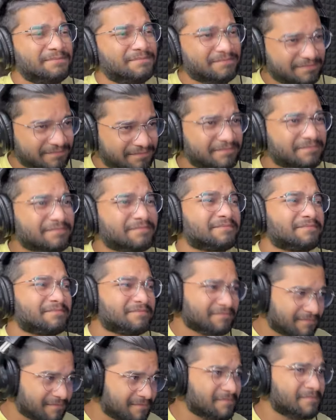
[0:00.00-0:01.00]

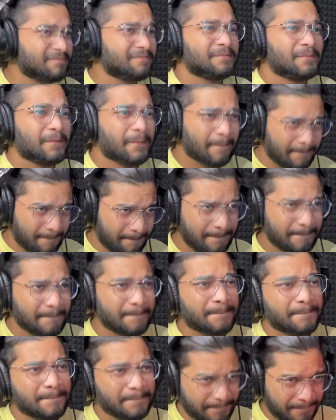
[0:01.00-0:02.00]
आप लकड़
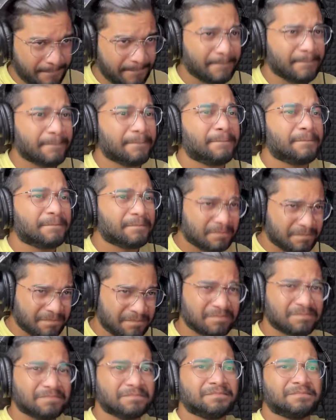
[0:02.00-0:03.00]
कांटिया मैं
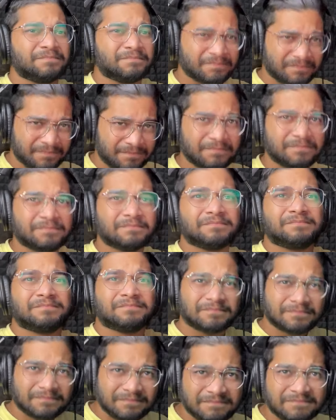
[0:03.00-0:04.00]
गेंडा डोर
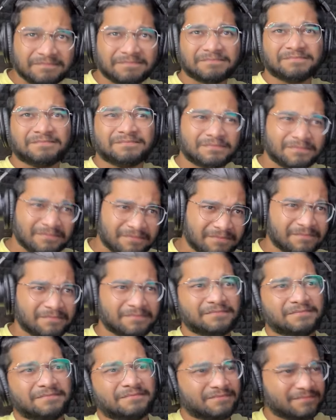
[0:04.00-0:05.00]
लवाई
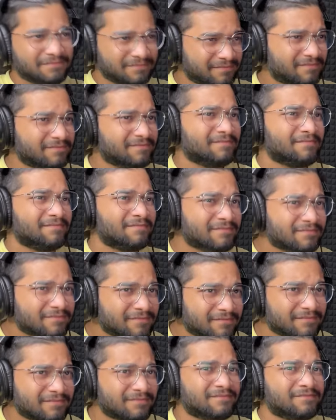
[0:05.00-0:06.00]
तेरे
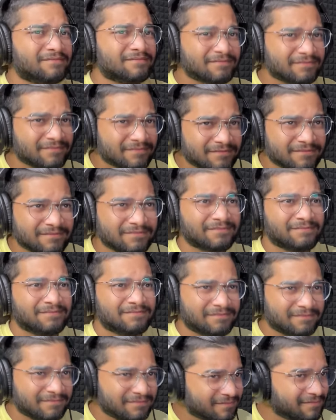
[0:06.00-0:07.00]
शहर विच तेरे
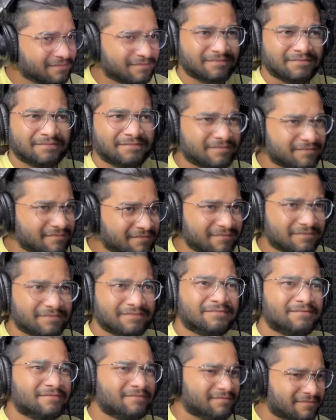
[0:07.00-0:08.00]
यार दी तेरे
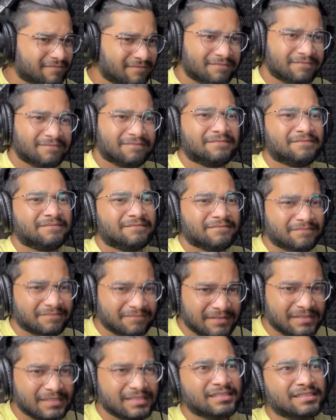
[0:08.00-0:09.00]
करके बड़ी
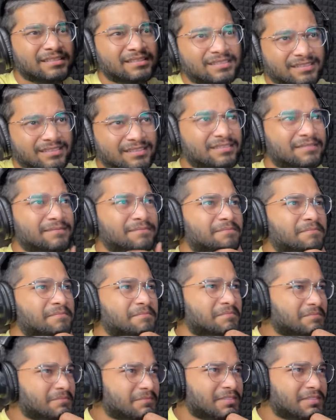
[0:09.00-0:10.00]
चढ़ाई